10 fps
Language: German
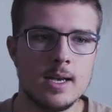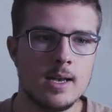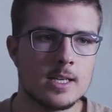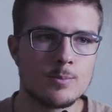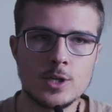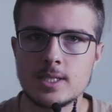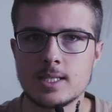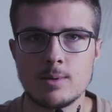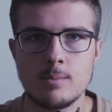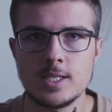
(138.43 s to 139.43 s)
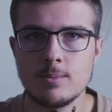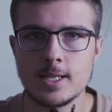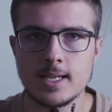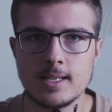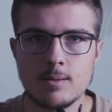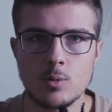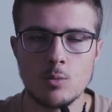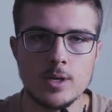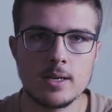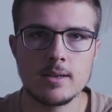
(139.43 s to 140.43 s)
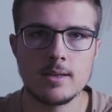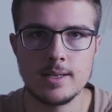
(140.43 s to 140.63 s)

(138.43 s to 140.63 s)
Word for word: ich möchte es jetzt mal mit jemand anderem probieren.